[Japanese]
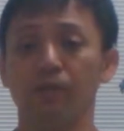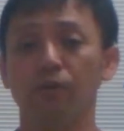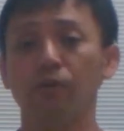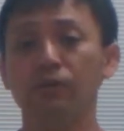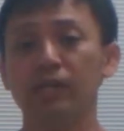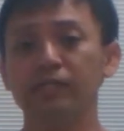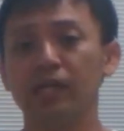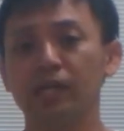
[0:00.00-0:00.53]

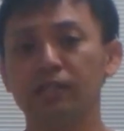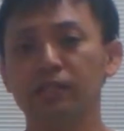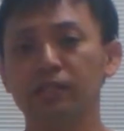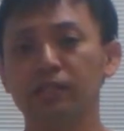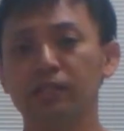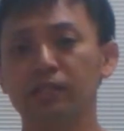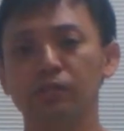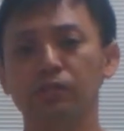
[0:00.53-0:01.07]
講談社から出
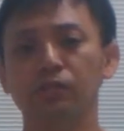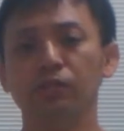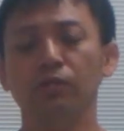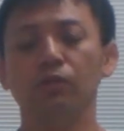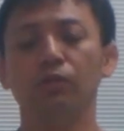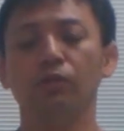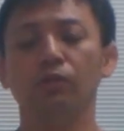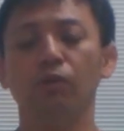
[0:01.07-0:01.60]
てい
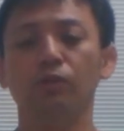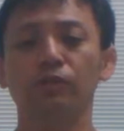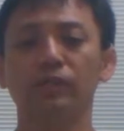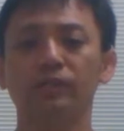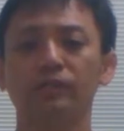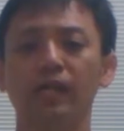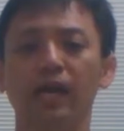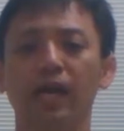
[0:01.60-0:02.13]
る本
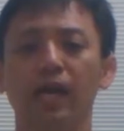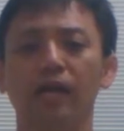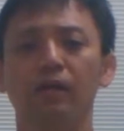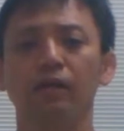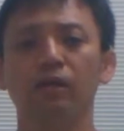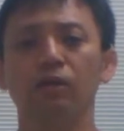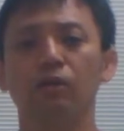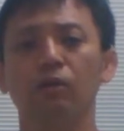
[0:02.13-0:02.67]
ですが
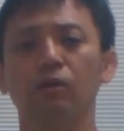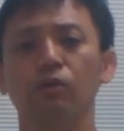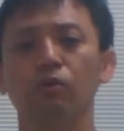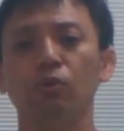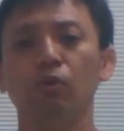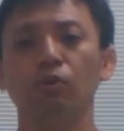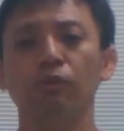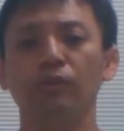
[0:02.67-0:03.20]
こ
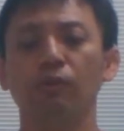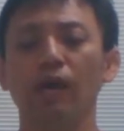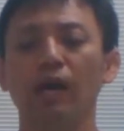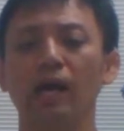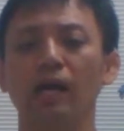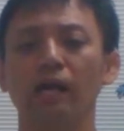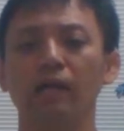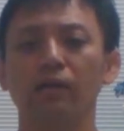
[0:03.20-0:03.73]
の本で
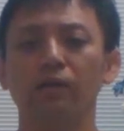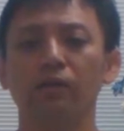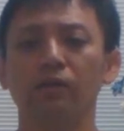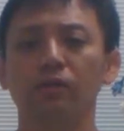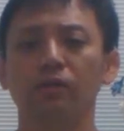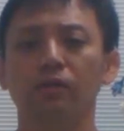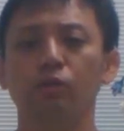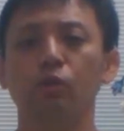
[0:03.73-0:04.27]
は
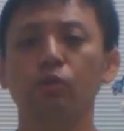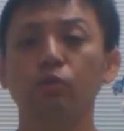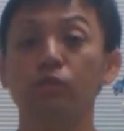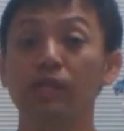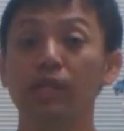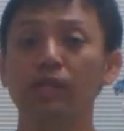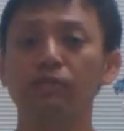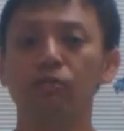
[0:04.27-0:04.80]

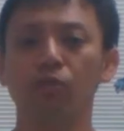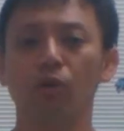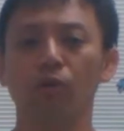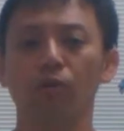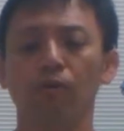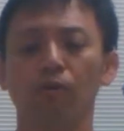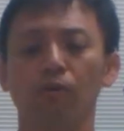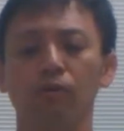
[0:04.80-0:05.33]
57つの
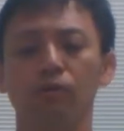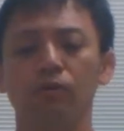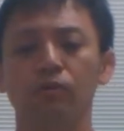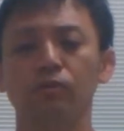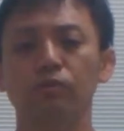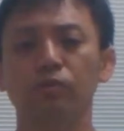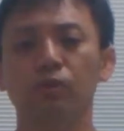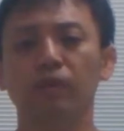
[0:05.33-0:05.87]

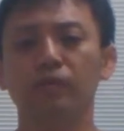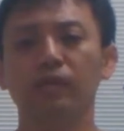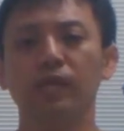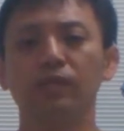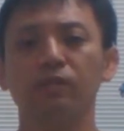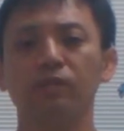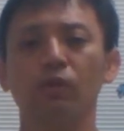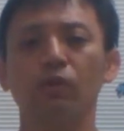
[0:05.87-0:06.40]
運動
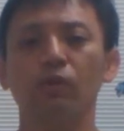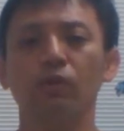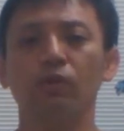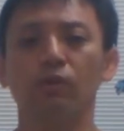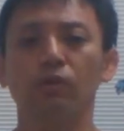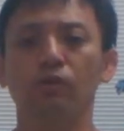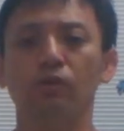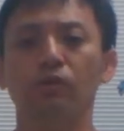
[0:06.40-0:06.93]
パターンの
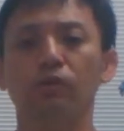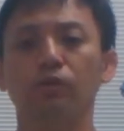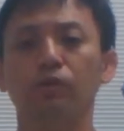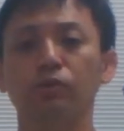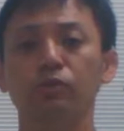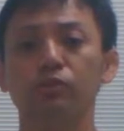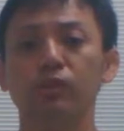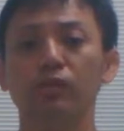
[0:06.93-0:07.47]

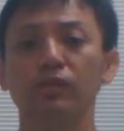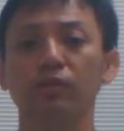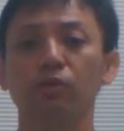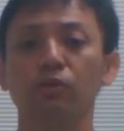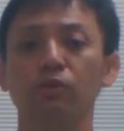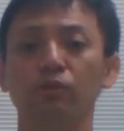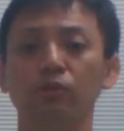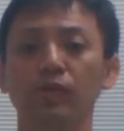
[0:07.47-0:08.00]
腰痛肩
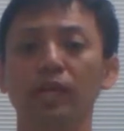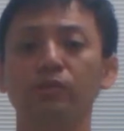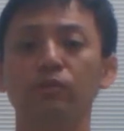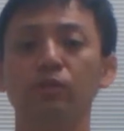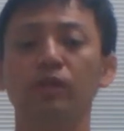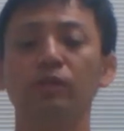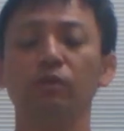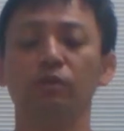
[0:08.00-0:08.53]
こりの体
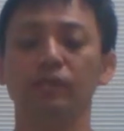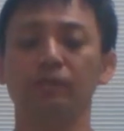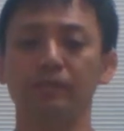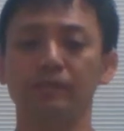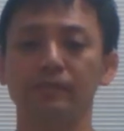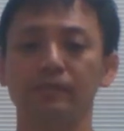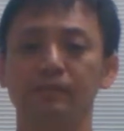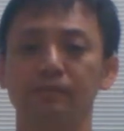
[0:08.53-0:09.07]
操が載っていま
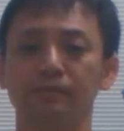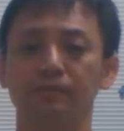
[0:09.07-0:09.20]
す